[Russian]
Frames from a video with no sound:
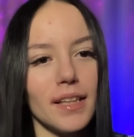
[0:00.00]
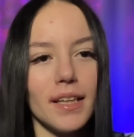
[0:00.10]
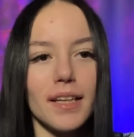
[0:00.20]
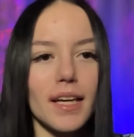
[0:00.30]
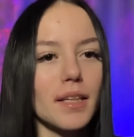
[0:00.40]
и
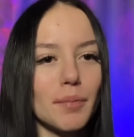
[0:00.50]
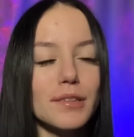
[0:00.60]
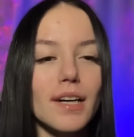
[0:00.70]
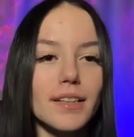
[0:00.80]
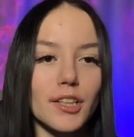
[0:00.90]
я не
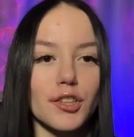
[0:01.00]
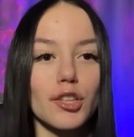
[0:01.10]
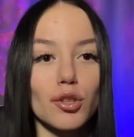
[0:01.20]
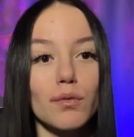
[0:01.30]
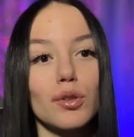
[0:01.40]
поняла даже,
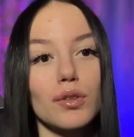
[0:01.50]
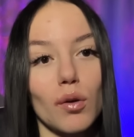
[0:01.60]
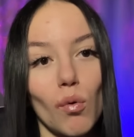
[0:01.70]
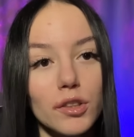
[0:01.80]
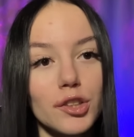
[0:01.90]
на чем все
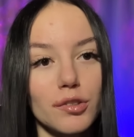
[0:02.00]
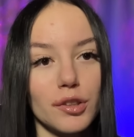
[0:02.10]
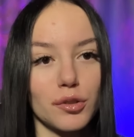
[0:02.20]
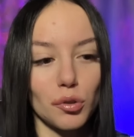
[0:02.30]
закончилось.